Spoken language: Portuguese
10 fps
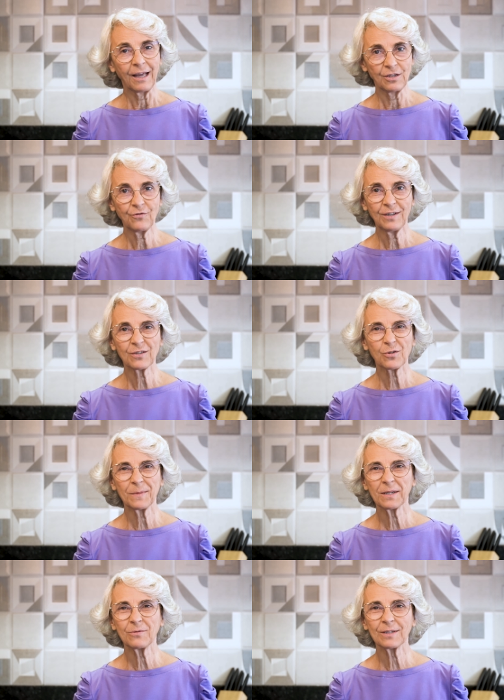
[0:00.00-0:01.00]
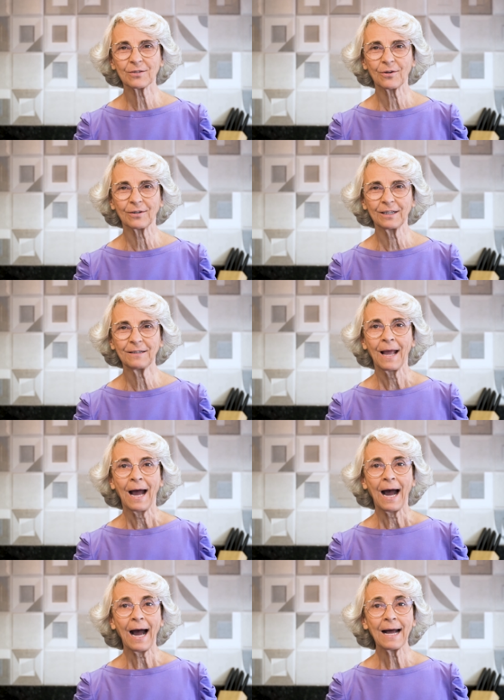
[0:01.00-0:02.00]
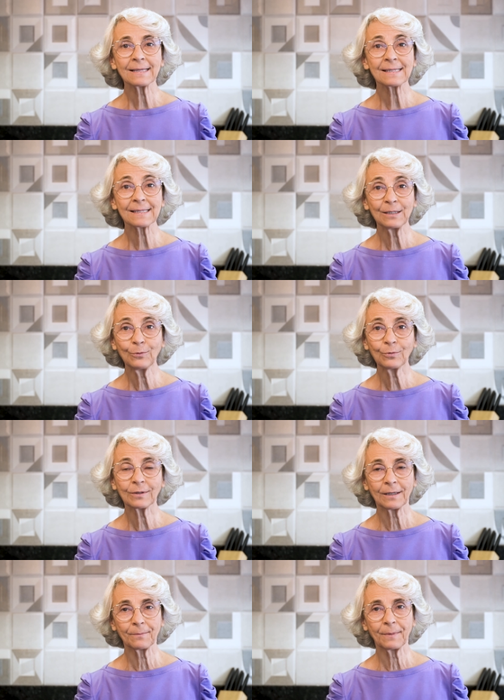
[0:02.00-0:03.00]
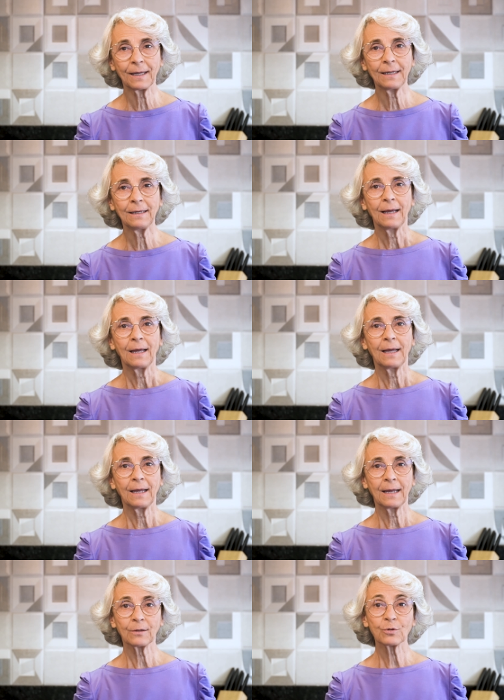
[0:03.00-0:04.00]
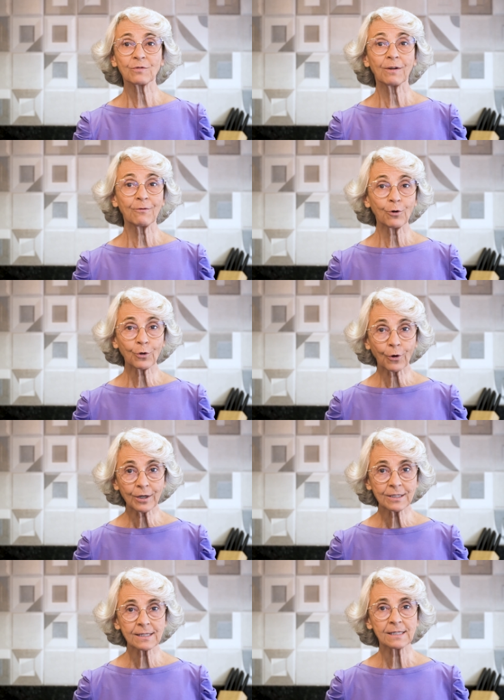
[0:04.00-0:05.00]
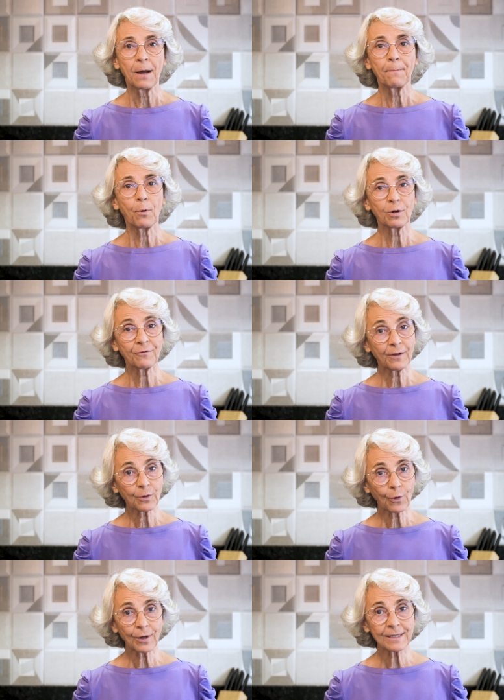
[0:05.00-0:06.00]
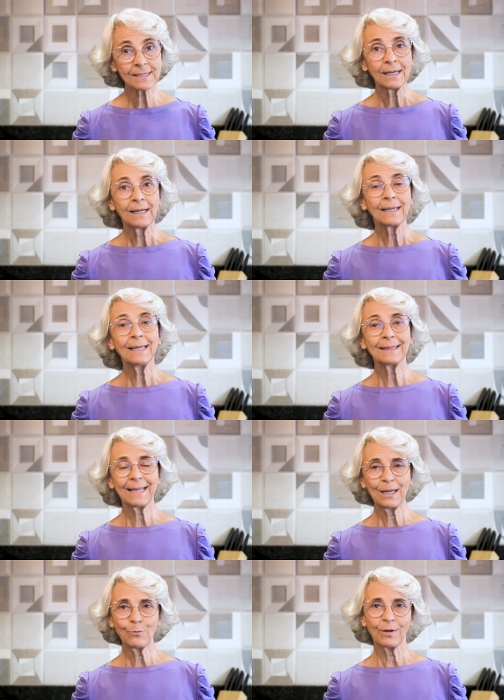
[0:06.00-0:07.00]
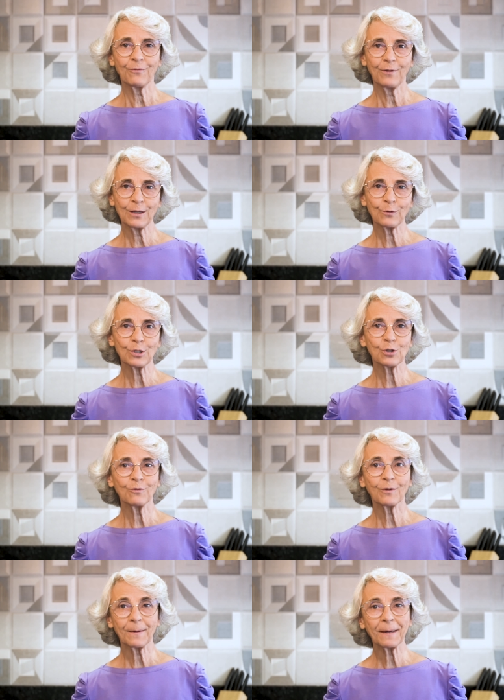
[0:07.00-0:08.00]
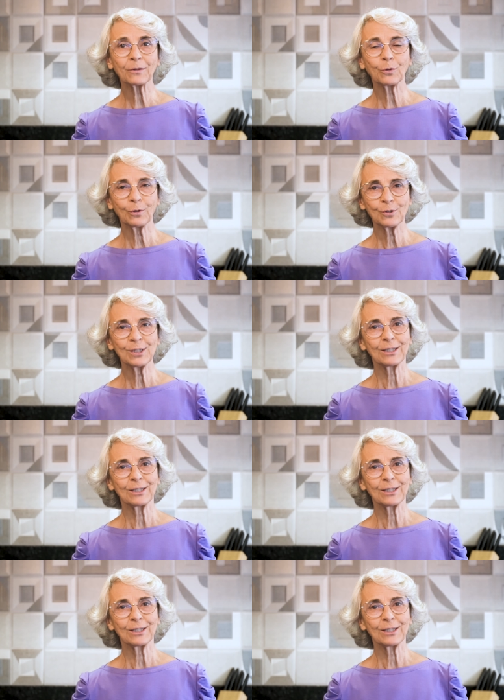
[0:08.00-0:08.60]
é difícil comer uma só, né? A ação também é, dos flavonoides, polifenóis, que tem um efeito anti-inflamatório e